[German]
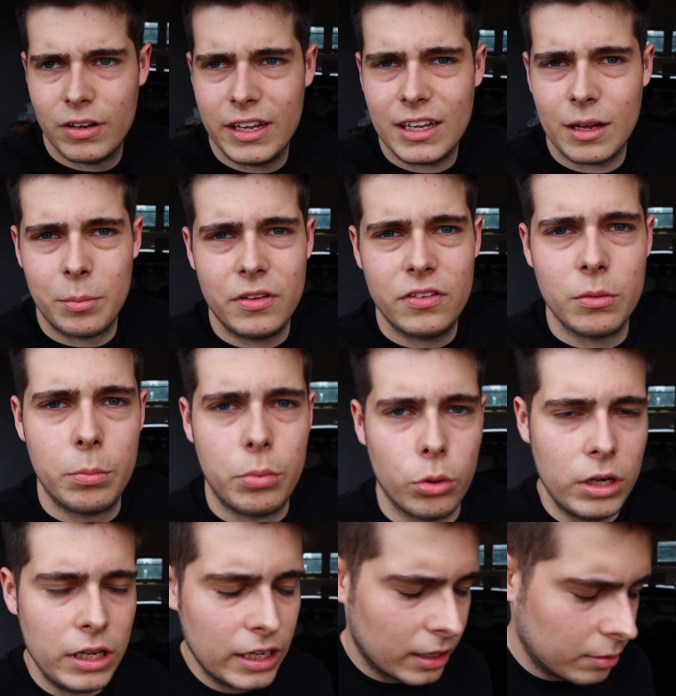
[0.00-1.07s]
Will ich ja ein bisschen
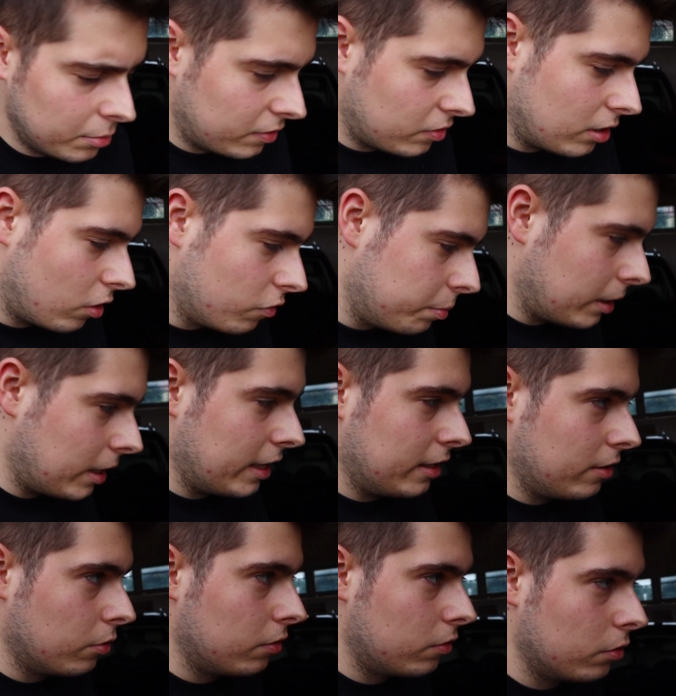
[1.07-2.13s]
polieren, ein bisschen
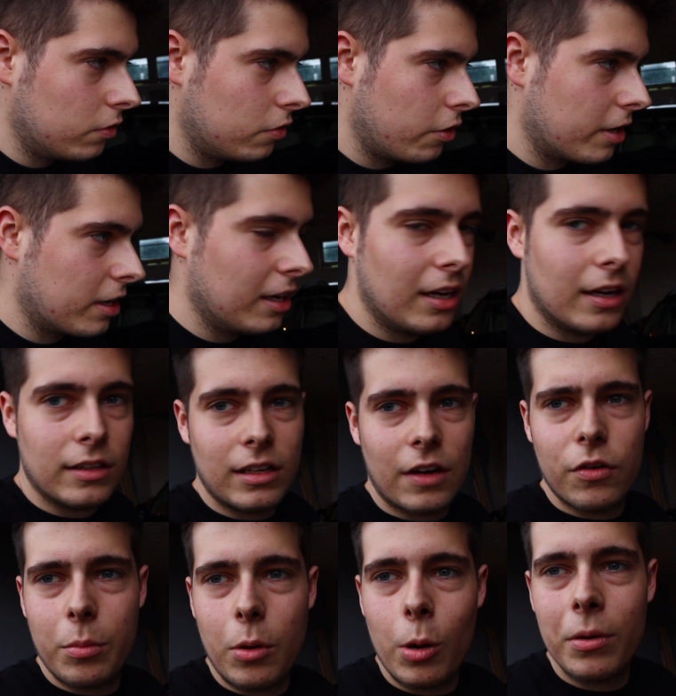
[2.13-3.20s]
aufbereiten und so ein Zeug.
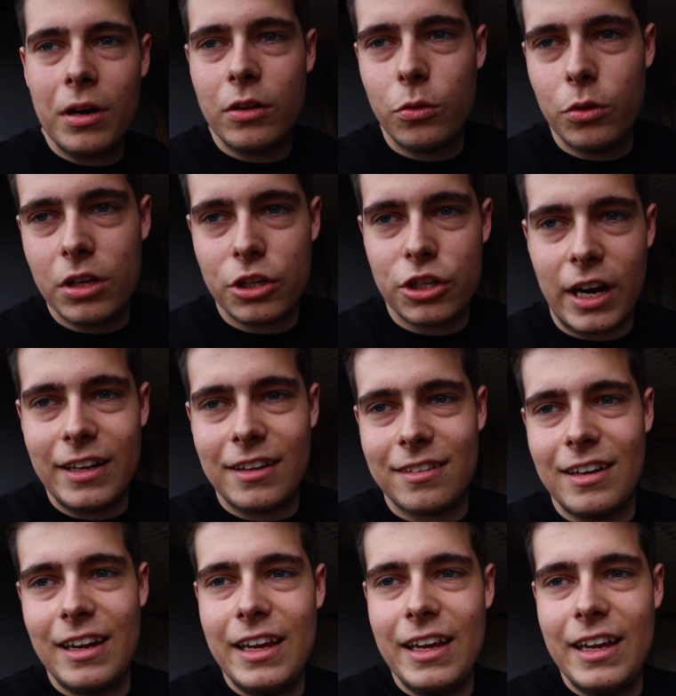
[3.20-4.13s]
Dafür braucht man natürlich gescheites